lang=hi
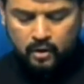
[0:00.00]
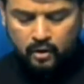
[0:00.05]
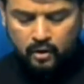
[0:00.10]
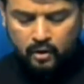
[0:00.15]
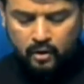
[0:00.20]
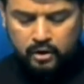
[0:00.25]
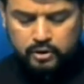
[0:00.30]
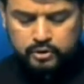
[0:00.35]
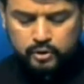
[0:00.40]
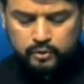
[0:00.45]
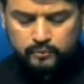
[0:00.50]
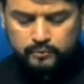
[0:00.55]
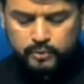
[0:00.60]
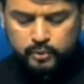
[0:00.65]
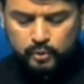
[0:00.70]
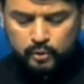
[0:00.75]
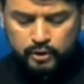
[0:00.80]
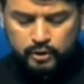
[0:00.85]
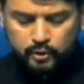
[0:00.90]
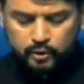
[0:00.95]
और जो
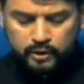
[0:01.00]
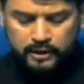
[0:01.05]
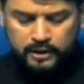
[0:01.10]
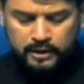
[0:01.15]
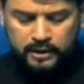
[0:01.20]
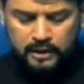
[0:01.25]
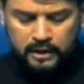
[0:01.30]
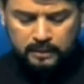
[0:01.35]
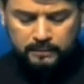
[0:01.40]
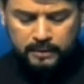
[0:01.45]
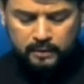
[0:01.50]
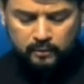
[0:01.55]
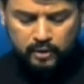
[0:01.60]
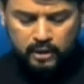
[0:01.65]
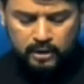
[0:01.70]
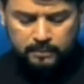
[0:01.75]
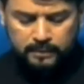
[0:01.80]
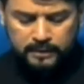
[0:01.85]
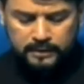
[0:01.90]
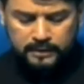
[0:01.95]
वसूली योग्य रकम है वो
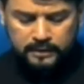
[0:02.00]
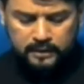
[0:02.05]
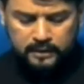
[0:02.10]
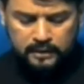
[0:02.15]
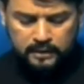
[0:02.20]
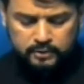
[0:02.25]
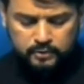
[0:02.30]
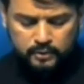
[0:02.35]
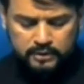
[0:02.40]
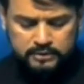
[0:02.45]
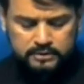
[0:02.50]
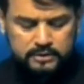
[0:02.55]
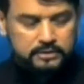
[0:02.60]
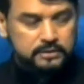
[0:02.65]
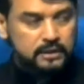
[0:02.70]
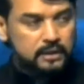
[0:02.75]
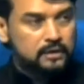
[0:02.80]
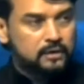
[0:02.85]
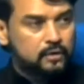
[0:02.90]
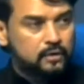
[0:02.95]
लगभग एक लाख चौरासी
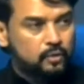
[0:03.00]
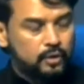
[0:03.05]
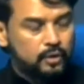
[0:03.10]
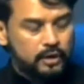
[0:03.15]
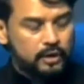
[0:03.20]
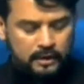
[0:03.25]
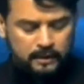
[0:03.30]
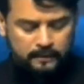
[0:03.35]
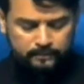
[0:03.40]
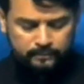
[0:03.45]
हजार करोड़ है